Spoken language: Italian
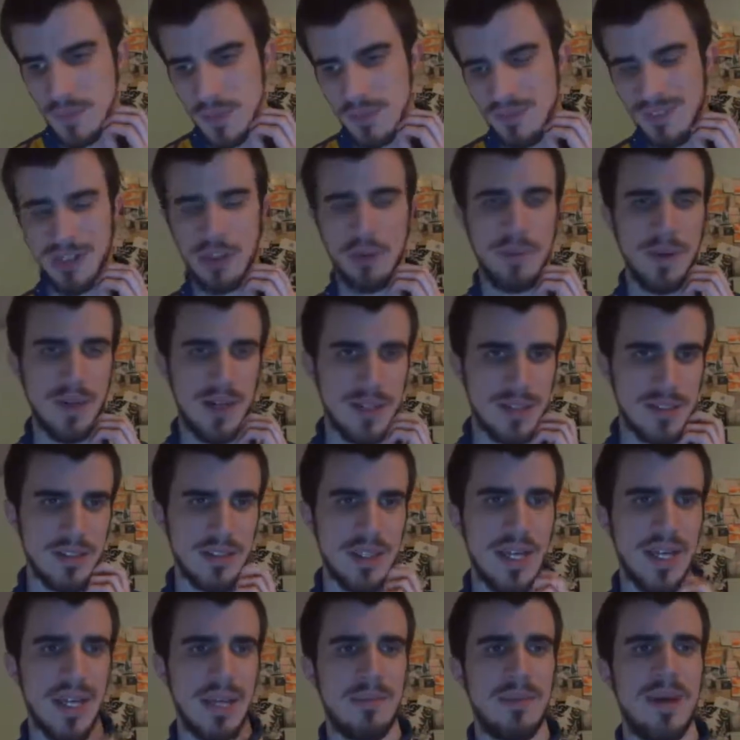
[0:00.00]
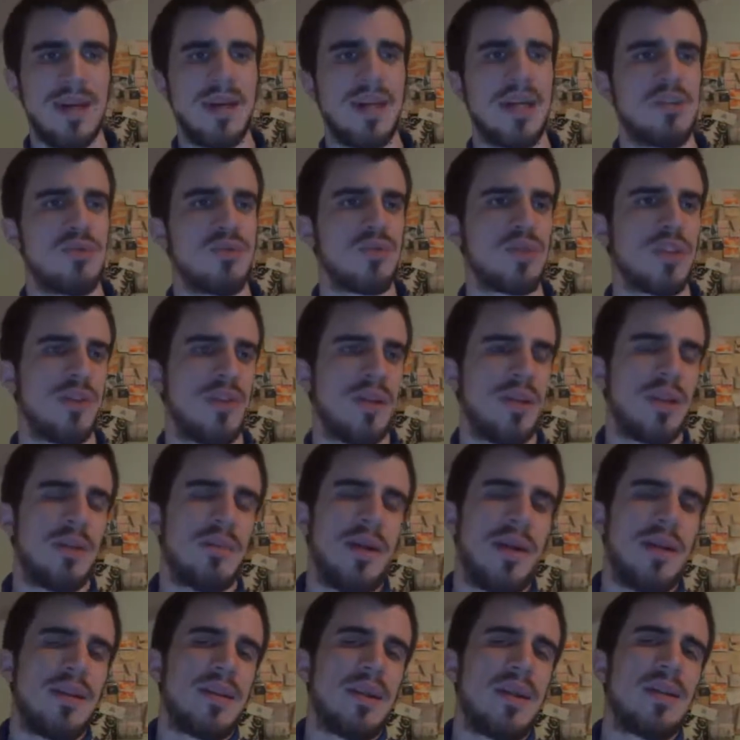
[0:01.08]
farlo per la nazionale, ma è anche giusto
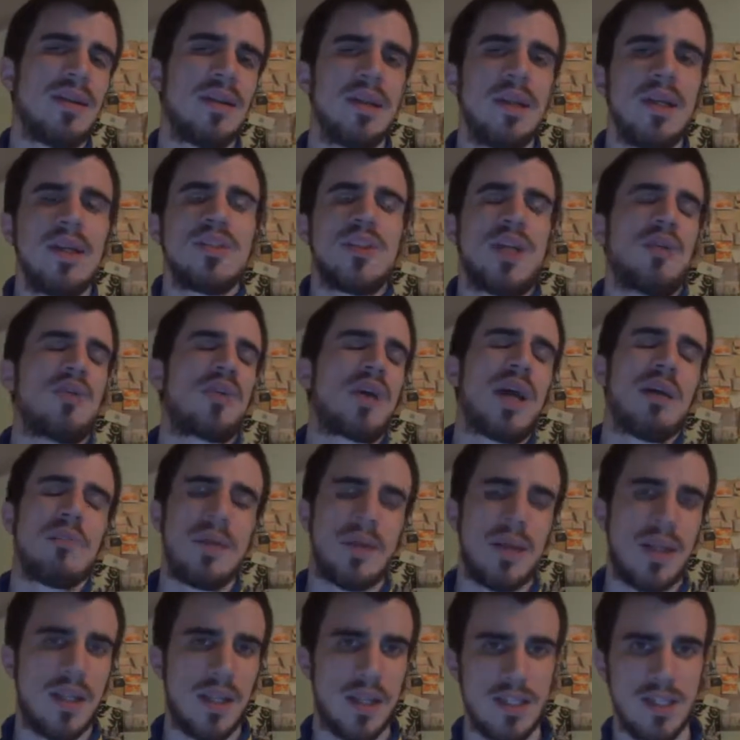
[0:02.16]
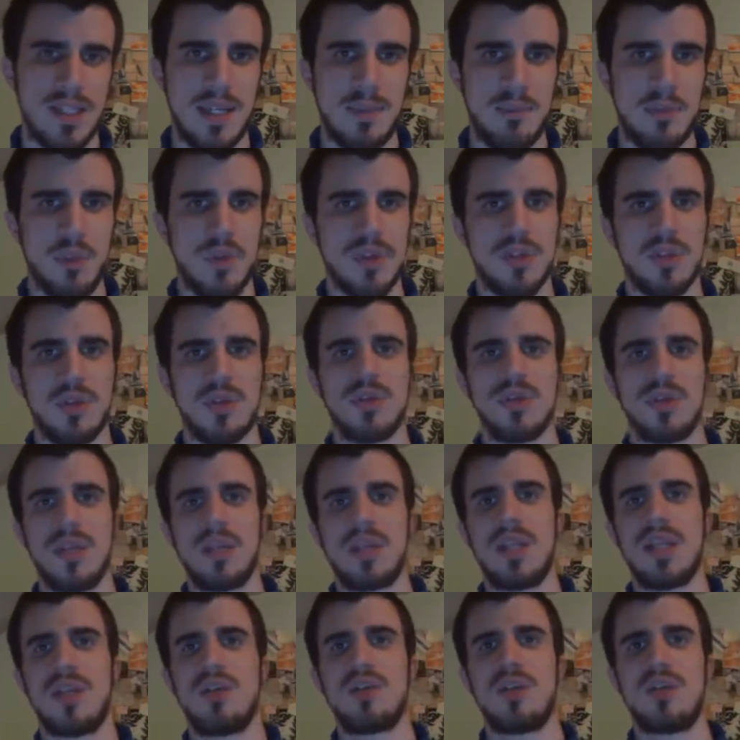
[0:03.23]
evidentemente, cioè non cambia niente se ci diamo questo
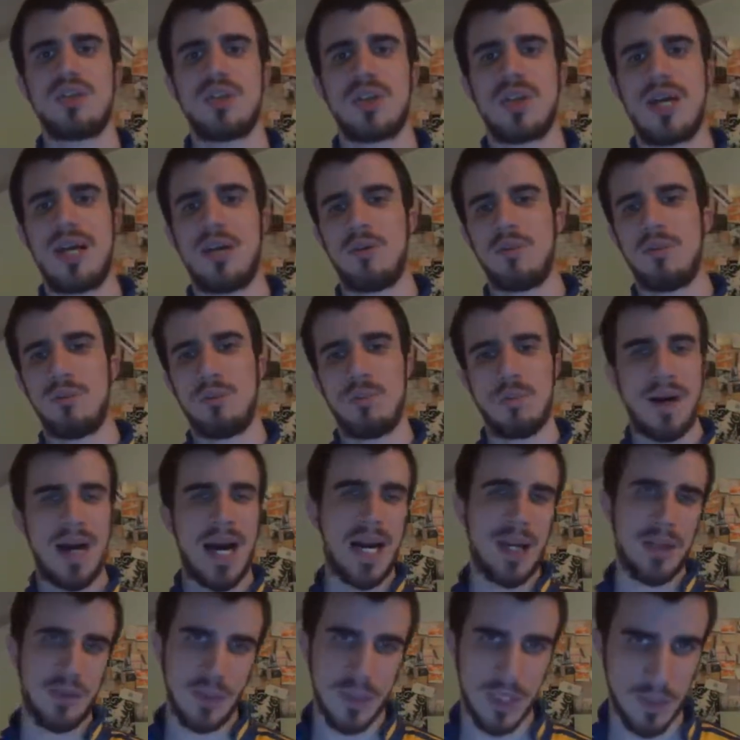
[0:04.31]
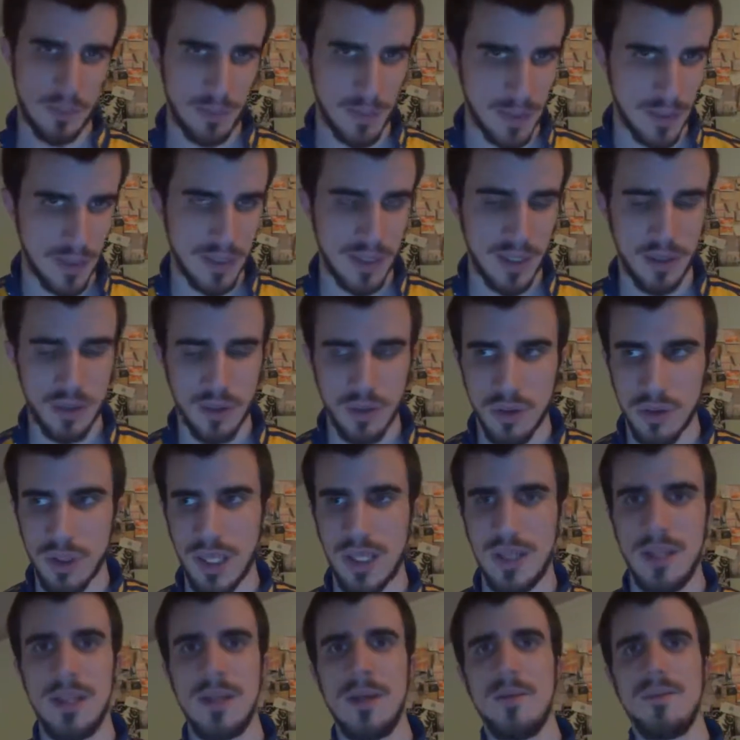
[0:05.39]
contentino di giocare un paio, due, tre partite
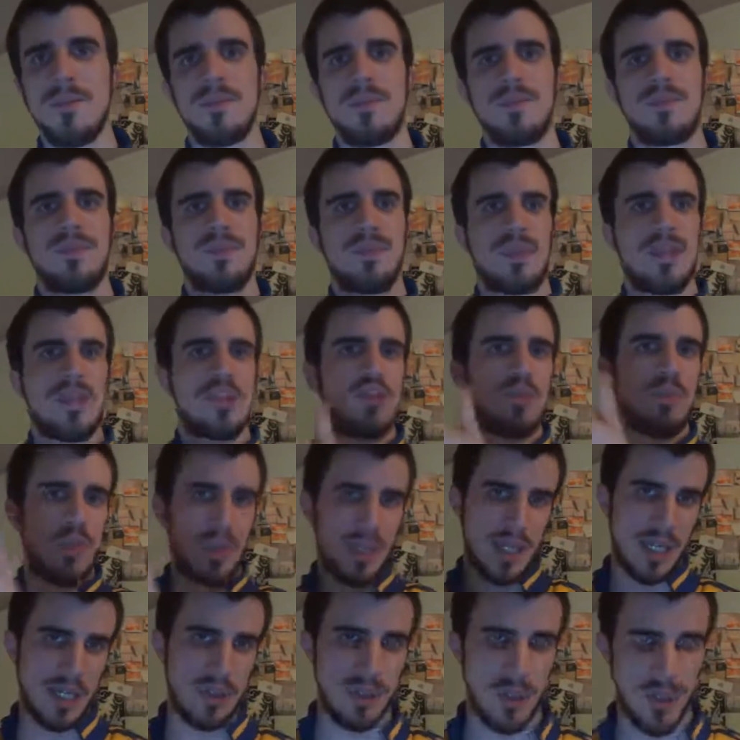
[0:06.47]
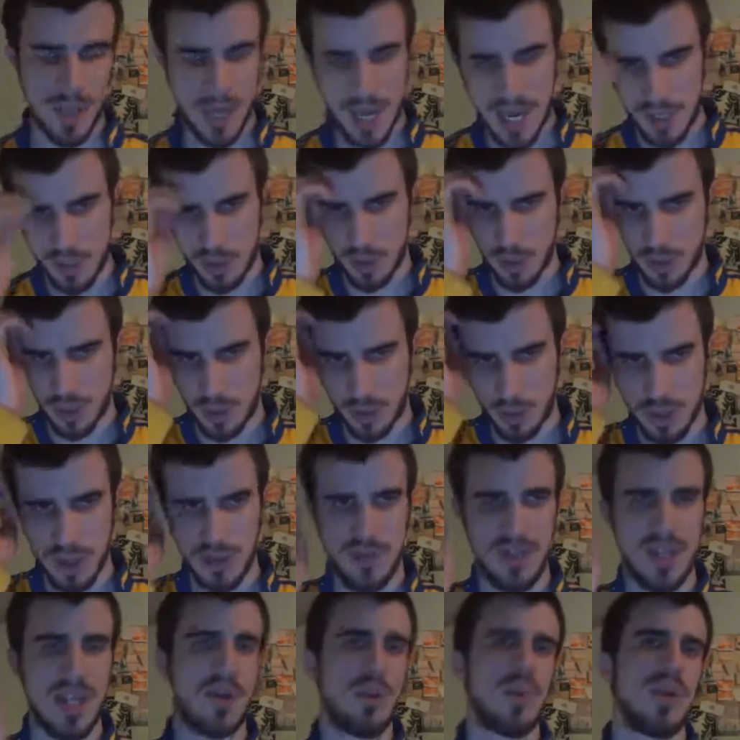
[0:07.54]
ancora, di superare i suoi record e così
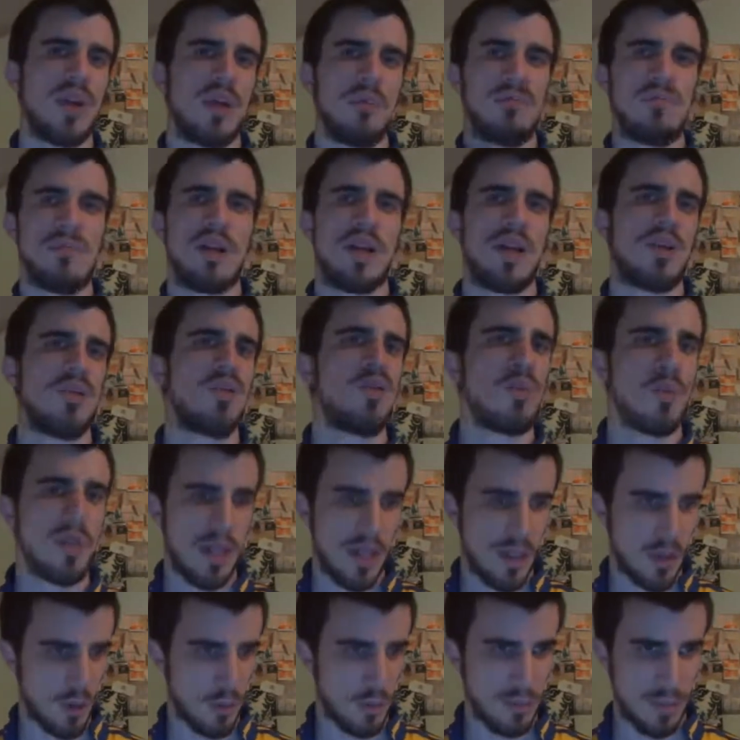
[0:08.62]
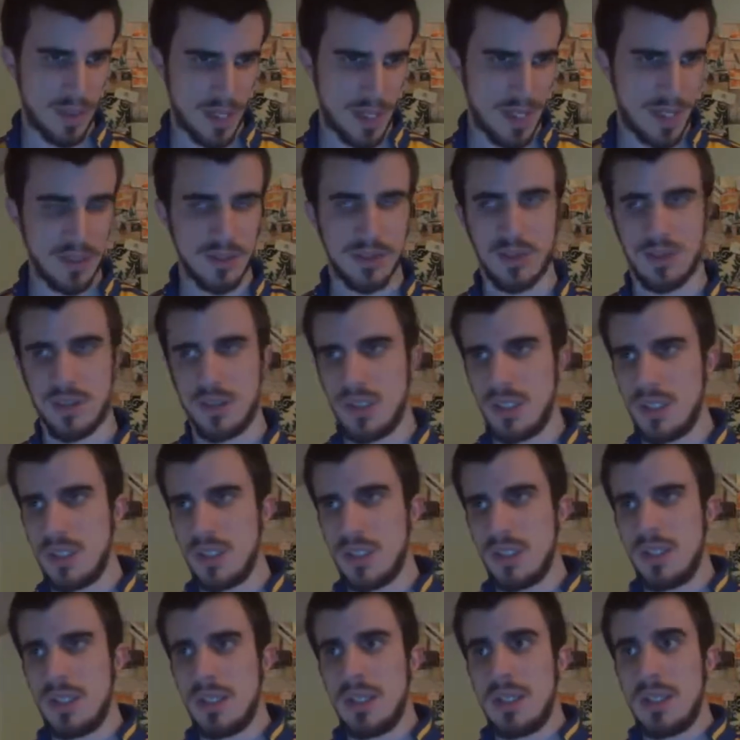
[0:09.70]
via, quindi per i numeri non per altro.
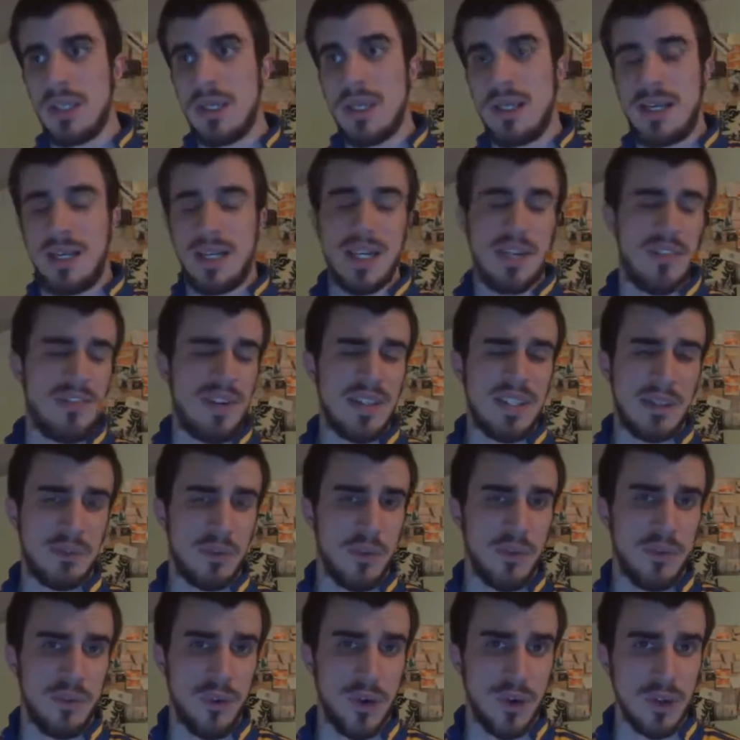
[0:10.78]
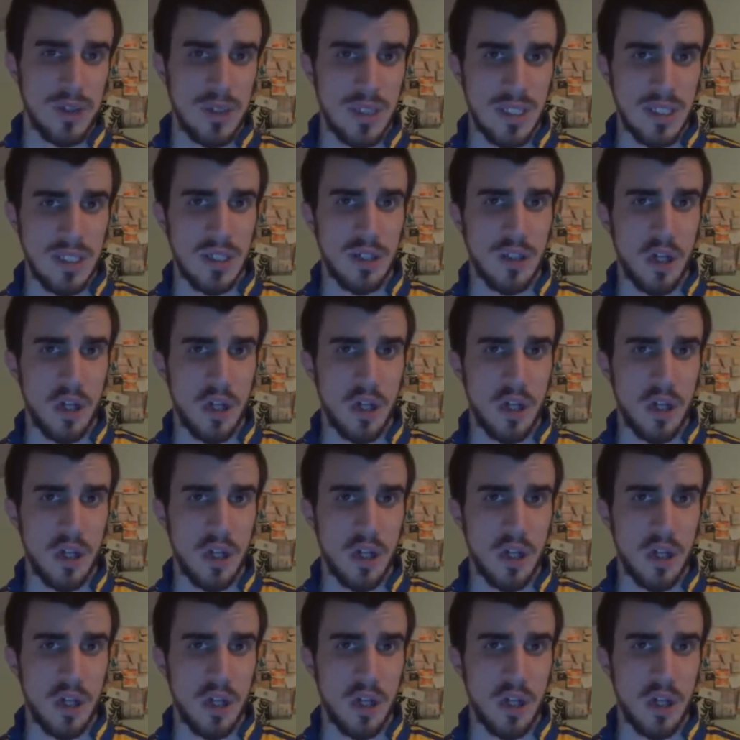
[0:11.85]
In effetti Buffon